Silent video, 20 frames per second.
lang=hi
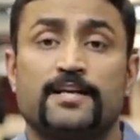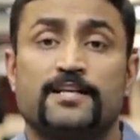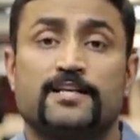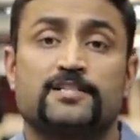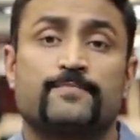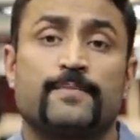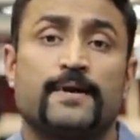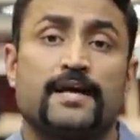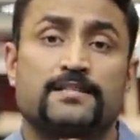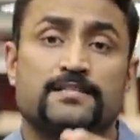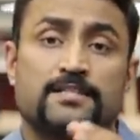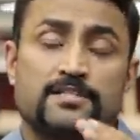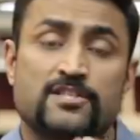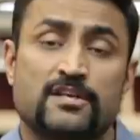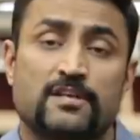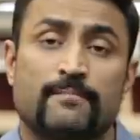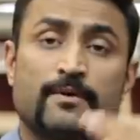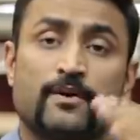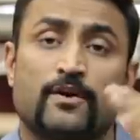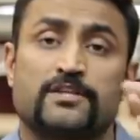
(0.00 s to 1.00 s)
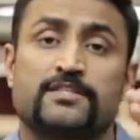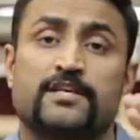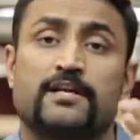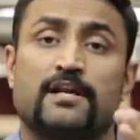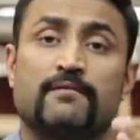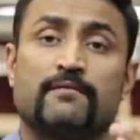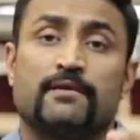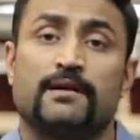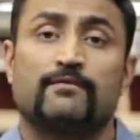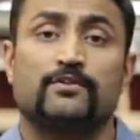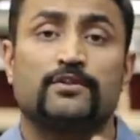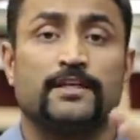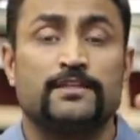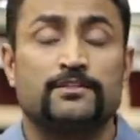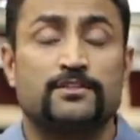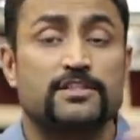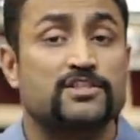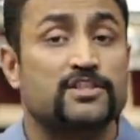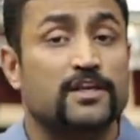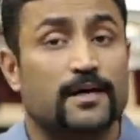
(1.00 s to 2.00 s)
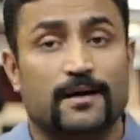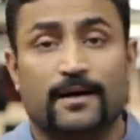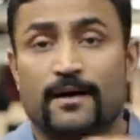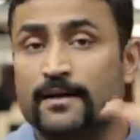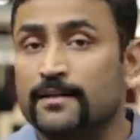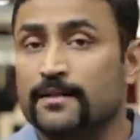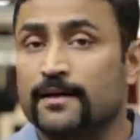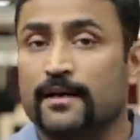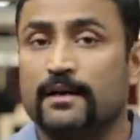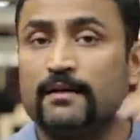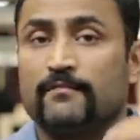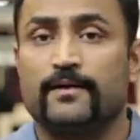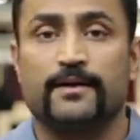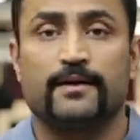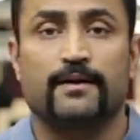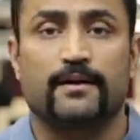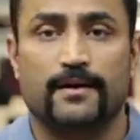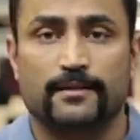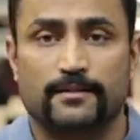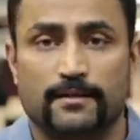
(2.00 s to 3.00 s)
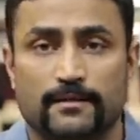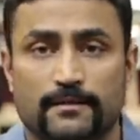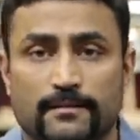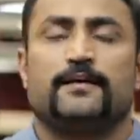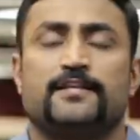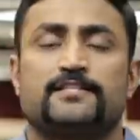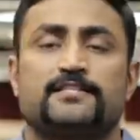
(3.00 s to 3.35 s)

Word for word: जिसमें एसेंशियल अमीनो एसिड लेवल है वो तीन से चार घंटे तक एलिवेटेड रहता है